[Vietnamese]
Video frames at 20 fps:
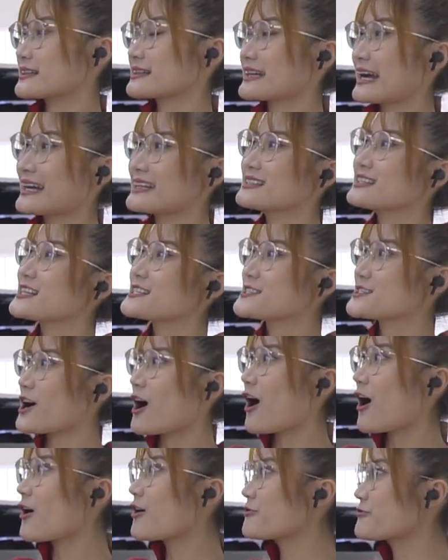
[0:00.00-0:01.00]
Cánh lướt
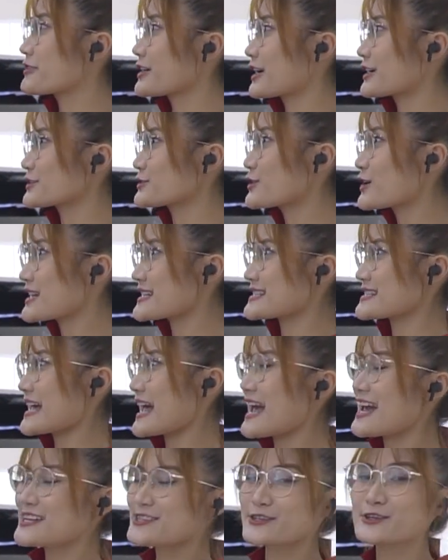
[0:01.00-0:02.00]
gió phía đuôi
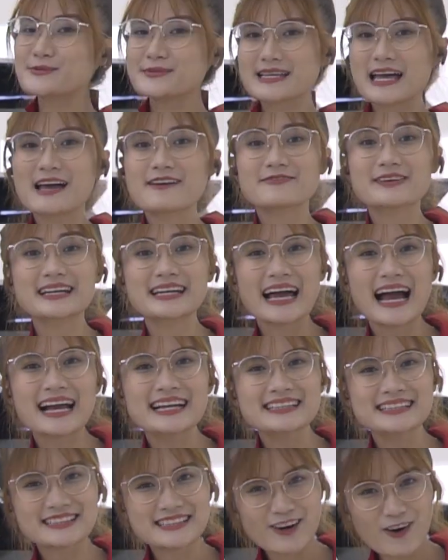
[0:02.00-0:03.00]
xe giúp xe vận
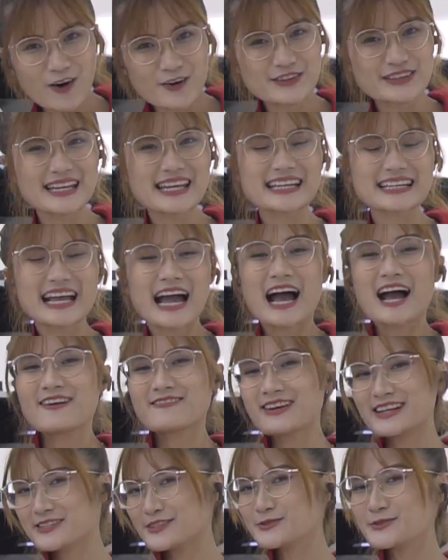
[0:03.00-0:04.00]
hành ổn định
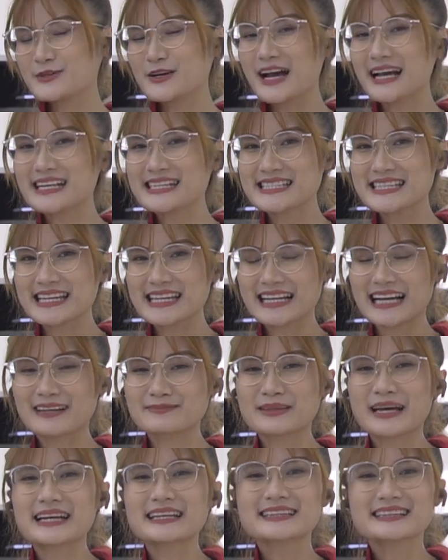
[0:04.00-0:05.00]
và giúp cho anh chị cảm
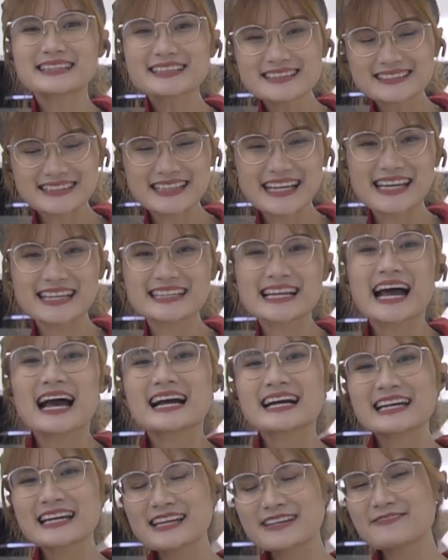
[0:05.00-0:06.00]
thấy tự tin
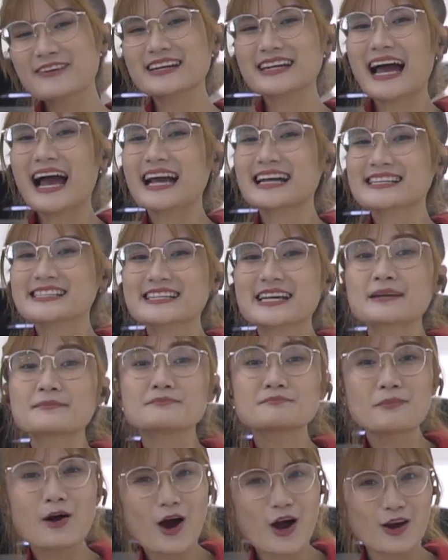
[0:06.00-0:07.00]
khi vận hành
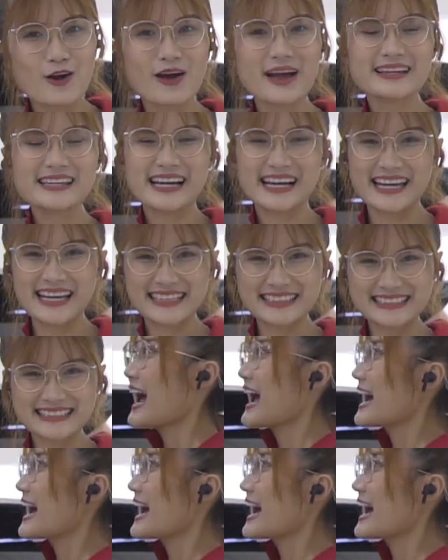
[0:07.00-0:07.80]
trên mọi loại địa hình.